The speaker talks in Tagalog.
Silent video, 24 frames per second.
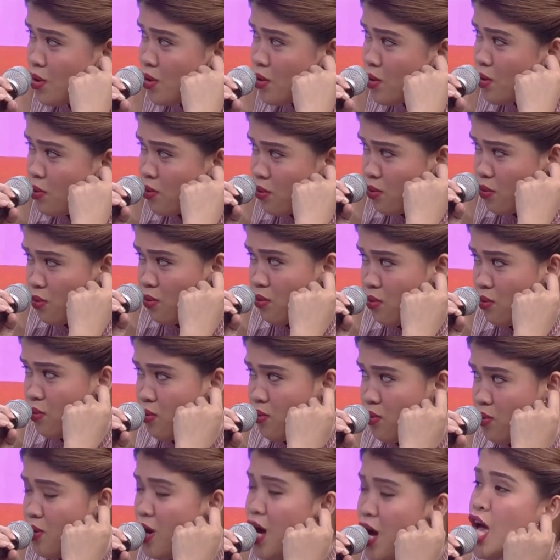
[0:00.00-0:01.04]

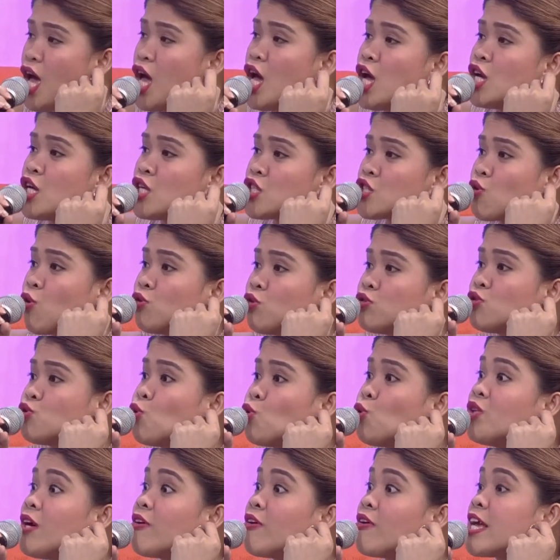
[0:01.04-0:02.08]
Oo. So, to
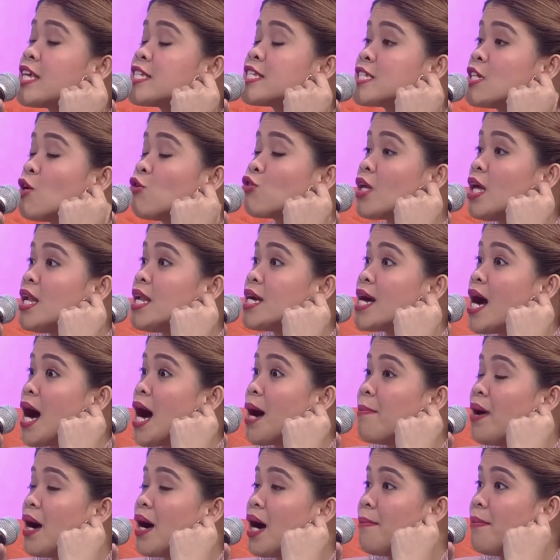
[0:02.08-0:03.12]
the rescue talaga ang
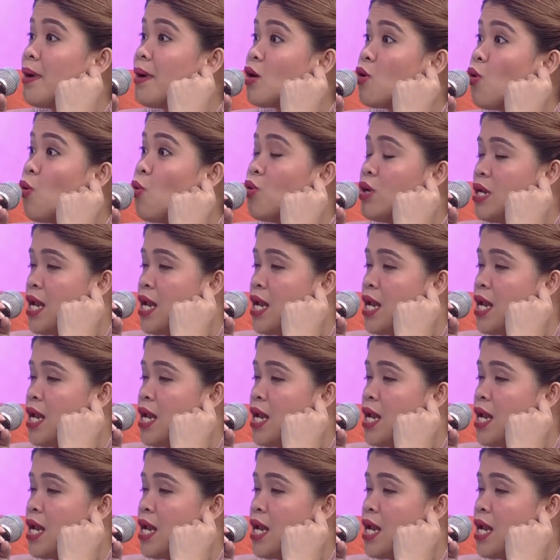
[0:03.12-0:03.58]
mga magulang.